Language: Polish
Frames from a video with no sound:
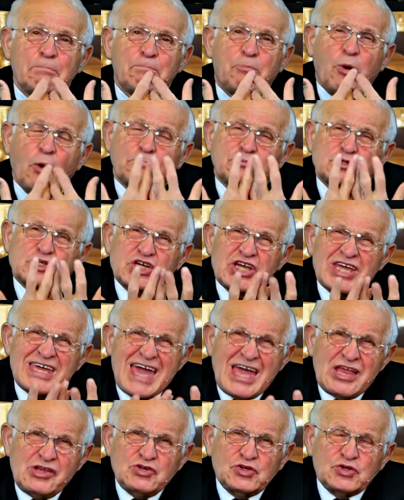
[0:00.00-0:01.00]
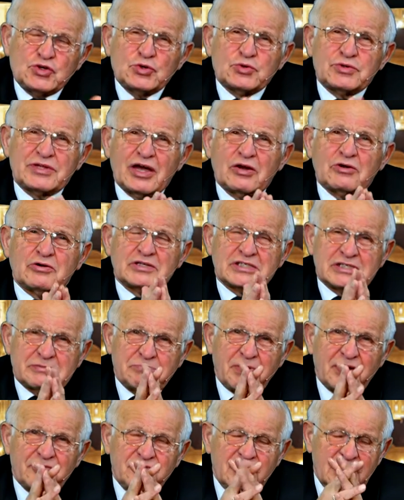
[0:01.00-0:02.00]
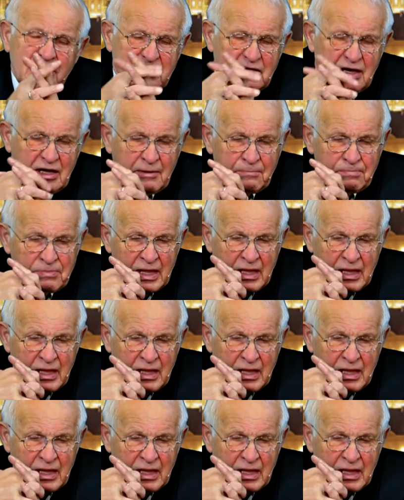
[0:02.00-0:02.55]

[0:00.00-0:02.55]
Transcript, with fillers: po przyjęciu tego zbawienia,